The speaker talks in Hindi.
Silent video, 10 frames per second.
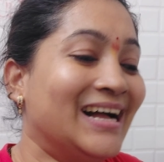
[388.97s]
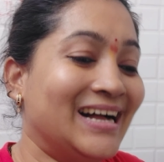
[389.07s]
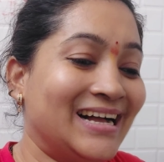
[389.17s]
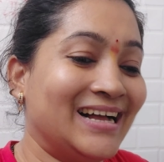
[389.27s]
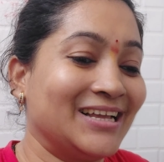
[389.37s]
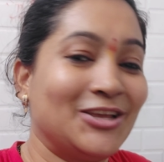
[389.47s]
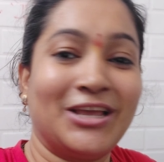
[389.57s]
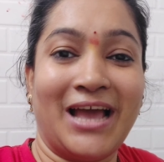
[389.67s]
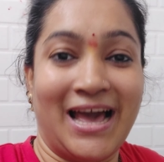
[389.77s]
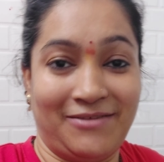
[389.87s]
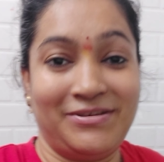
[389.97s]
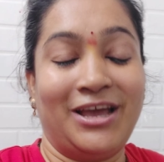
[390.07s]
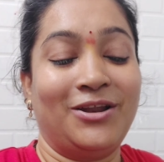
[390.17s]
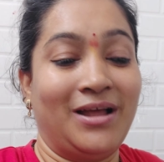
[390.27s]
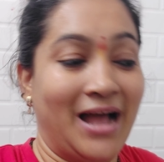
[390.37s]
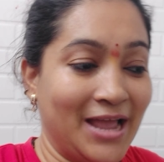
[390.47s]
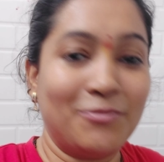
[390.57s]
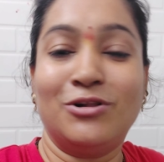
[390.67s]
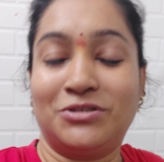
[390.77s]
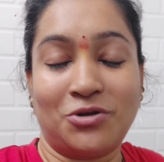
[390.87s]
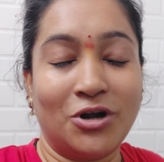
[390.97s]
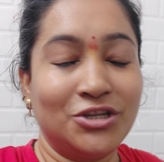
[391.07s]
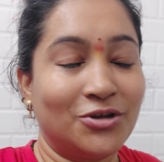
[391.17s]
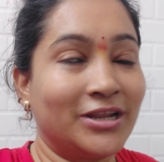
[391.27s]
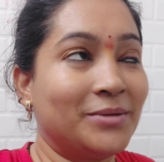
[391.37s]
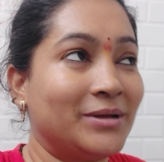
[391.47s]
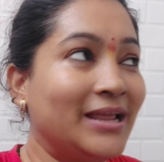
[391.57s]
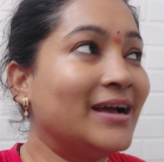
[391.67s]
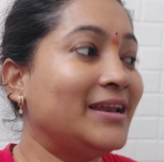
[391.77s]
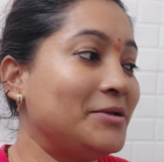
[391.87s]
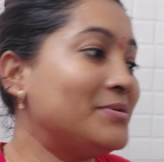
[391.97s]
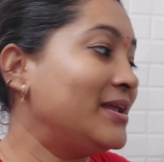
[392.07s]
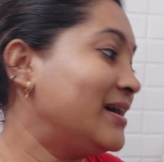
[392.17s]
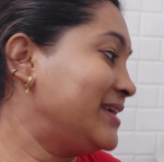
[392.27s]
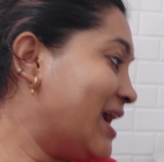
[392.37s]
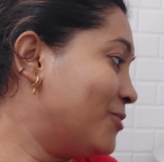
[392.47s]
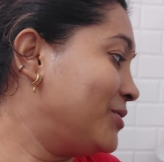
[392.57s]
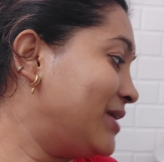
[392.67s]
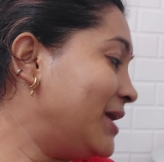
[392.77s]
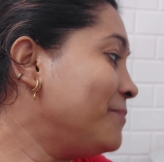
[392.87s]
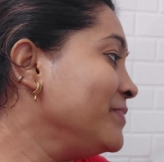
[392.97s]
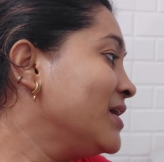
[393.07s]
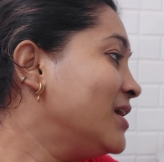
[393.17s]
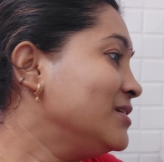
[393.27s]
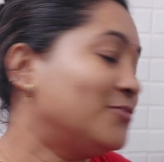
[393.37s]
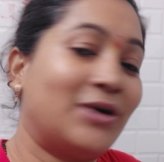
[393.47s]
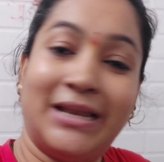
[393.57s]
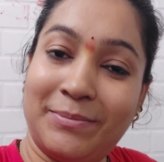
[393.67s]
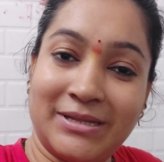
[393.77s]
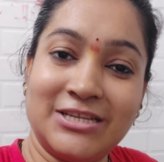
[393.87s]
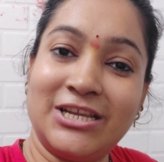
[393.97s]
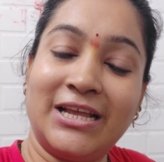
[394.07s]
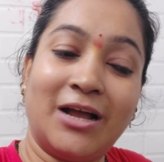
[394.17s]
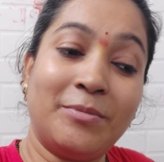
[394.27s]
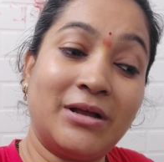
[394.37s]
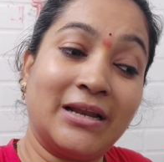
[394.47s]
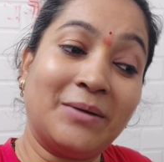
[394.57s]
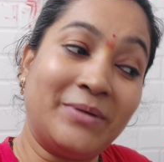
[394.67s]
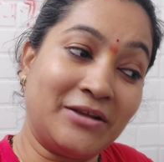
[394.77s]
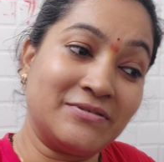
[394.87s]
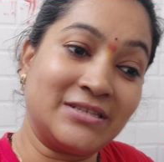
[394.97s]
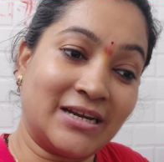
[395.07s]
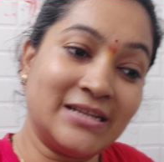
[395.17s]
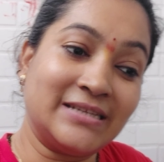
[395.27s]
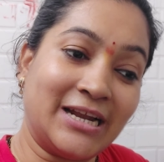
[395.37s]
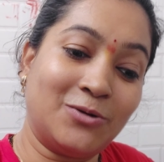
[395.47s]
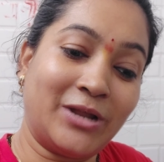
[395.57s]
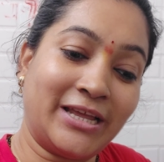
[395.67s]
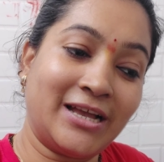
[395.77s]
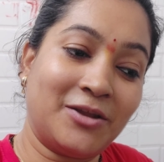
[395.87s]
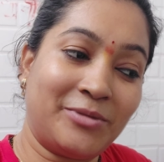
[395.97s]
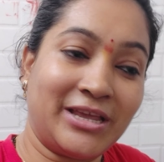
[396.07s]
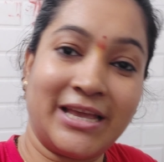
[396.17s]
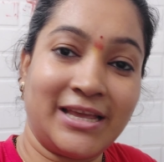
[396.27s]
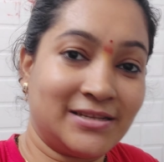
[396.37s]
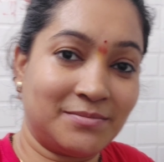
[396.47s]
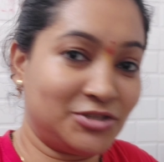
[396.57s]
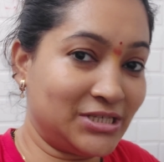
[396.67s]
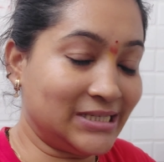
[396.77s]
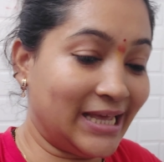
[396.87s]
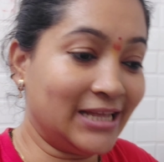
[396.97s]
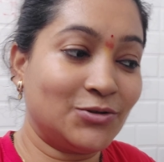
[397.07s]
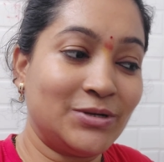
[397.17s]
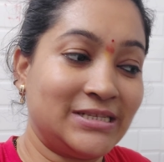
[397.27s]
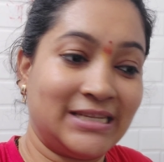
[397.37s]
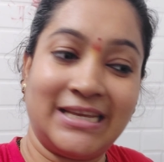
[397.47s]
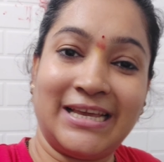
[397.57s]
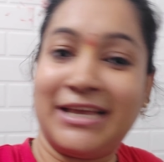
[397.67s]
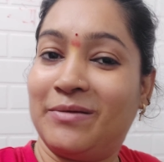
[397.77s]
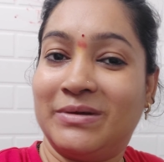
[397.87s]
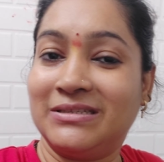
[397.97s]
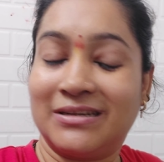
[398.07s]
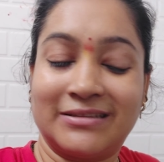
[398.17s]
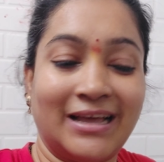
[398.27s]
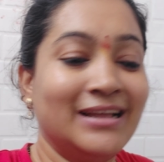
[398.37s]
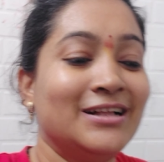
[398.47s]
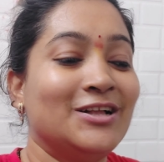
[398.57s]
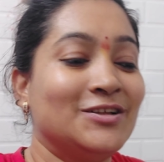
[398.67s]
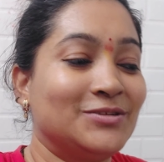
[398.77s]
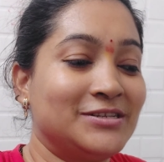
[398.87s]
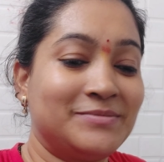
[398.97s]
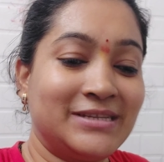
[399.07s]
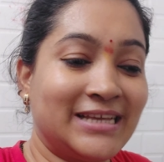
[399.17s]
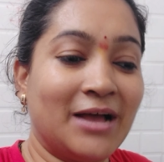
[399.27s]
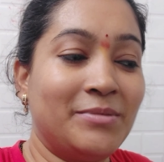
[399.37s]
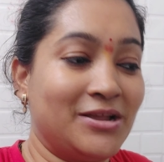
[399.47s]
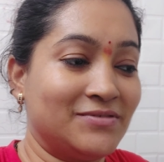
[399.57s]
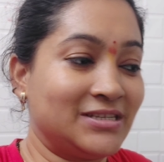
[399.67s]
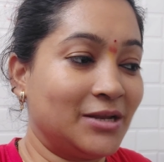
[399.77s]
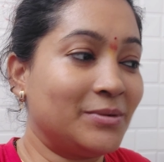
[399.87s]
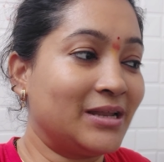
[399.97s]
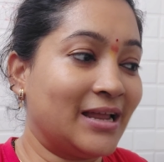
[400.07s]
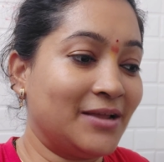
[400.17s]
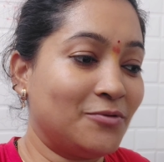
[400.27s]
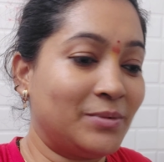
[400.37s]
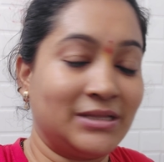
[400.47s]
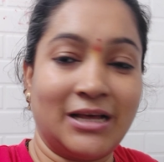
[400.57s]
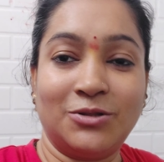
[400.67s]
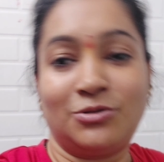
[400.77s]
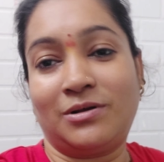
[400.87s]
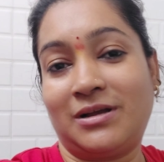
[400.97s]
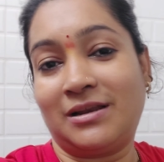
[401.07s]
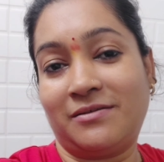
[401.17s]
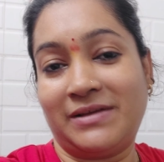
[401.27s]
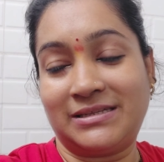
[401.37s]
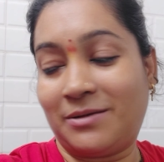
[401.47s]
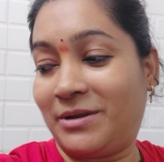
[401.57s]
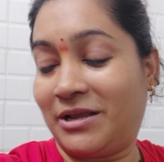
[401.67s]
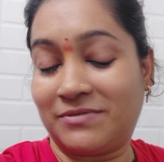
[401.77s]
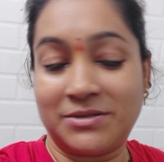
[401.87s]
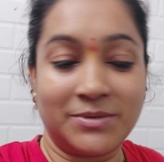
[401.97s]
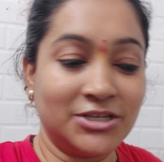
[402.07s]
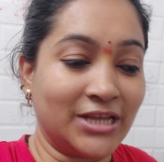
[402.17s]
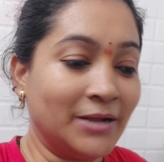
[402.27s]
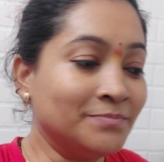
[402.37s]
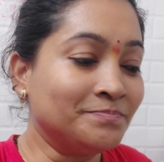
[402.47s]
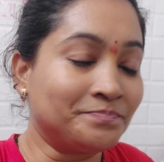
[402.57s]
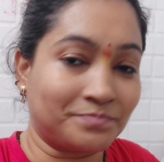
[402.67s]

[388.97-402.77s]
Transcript: क्योंकि वी आर आई एम ऑल्सो नॉट श्योर कि बनेगा नहीं बनेगा क्या होने वाला है वो कल ही पता चलेगा अभी कल का ब्रेकफास्ट का डिसाइड हो रहा है कि घर में ये ये सब चीज़ है तो इससे ये ये बन सकता है तो इसमें से क्या ब्रेकफास्ट के लिए बताना है वो बता दो तो कल वैसा ब्रेकफास्ट बन जाए